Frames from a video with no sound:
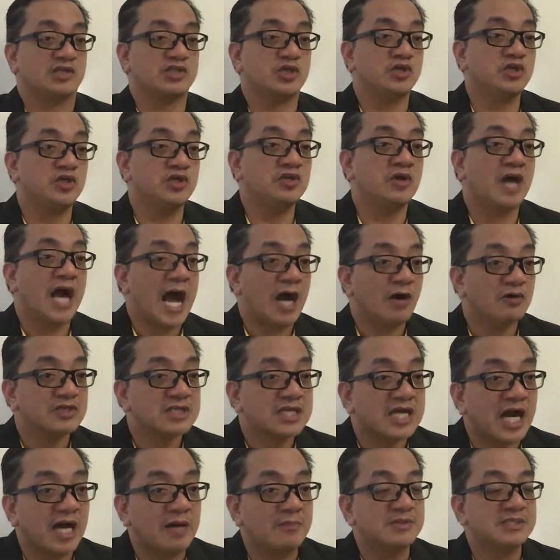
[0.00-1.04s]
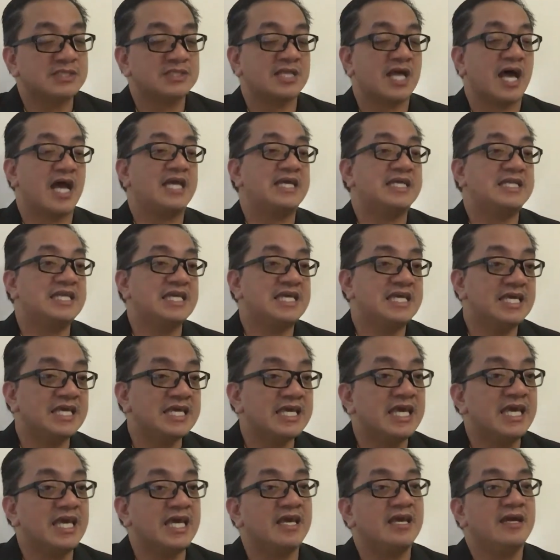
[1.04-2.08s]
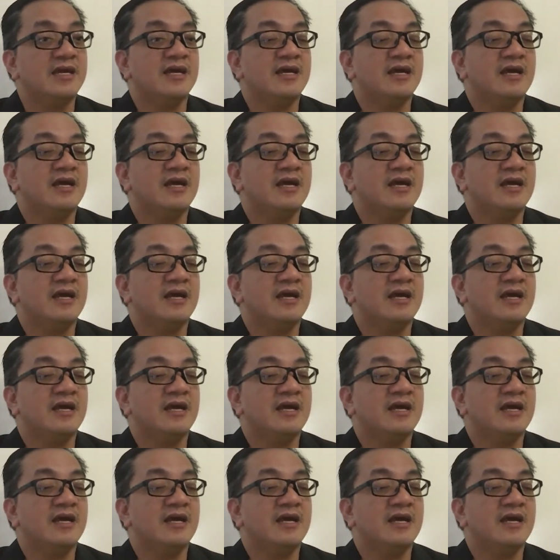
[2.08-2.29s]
So, yun yung outcomes na hinihingi